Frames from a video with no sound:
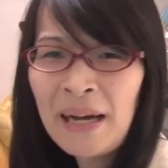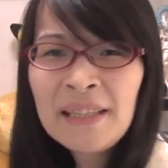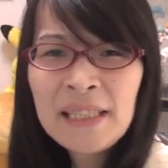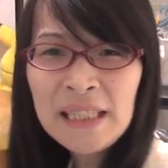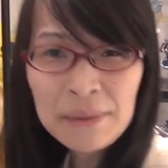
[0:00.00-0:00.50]
う
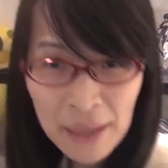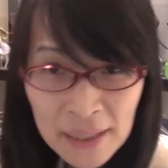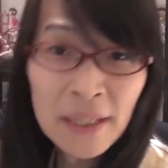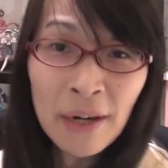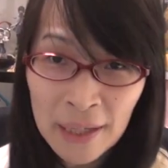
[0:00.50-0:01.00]
待ちに
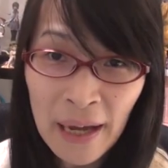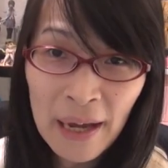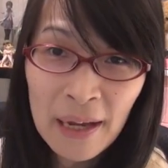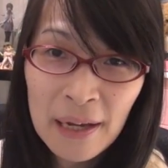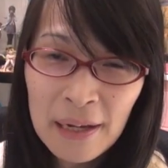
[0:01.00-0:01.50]
待ってるわけだ
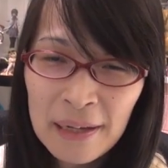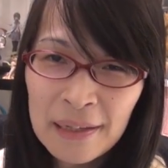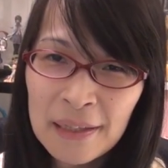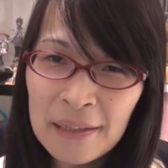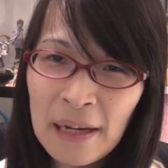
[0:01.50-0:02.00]
か
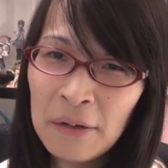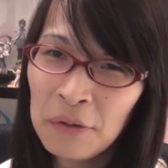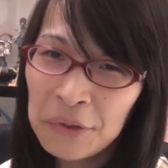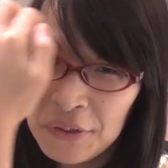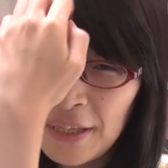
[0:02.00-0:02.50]
ら
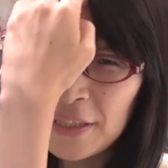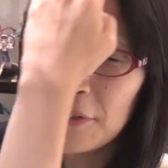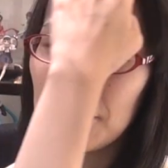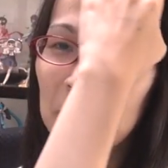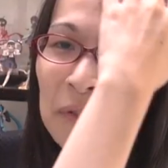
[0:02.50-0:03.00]
本当ね
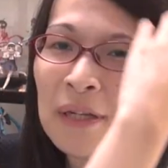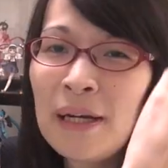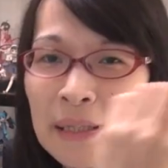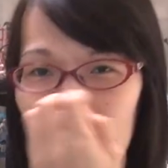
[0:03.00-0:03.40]
ちょっと自分の中